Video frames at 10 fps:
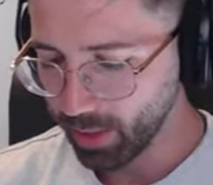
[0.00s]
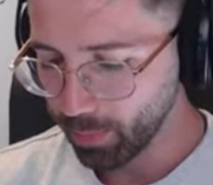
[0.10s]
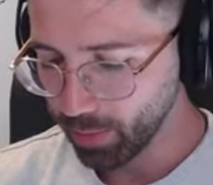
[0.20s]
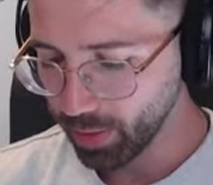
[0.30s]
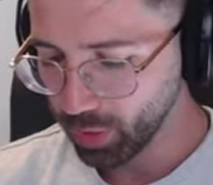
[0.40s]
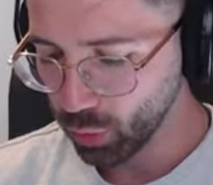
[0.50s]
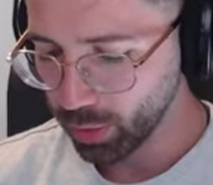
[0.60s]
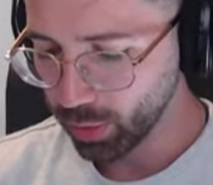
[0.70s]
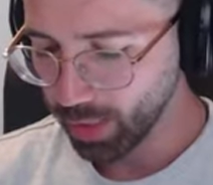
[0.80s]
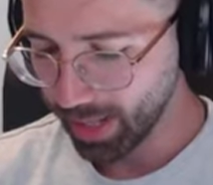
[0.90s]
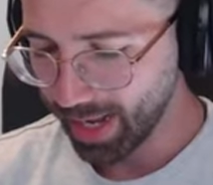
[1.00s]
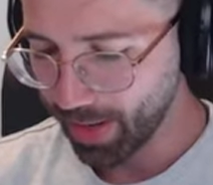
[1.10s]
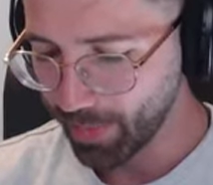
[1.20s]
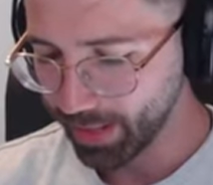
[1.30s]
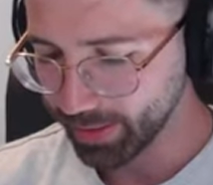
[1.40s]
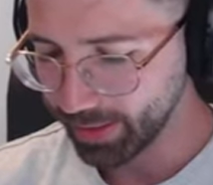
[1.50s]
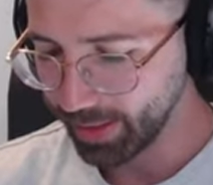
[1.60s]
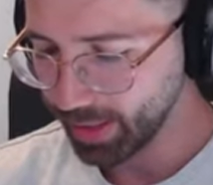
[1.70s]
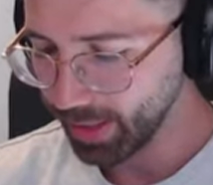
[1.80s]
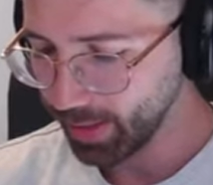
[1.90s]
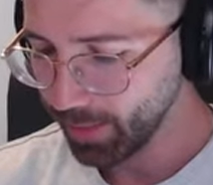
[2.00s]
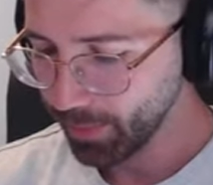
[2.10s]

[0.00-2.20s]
nos puede solucionar la partida.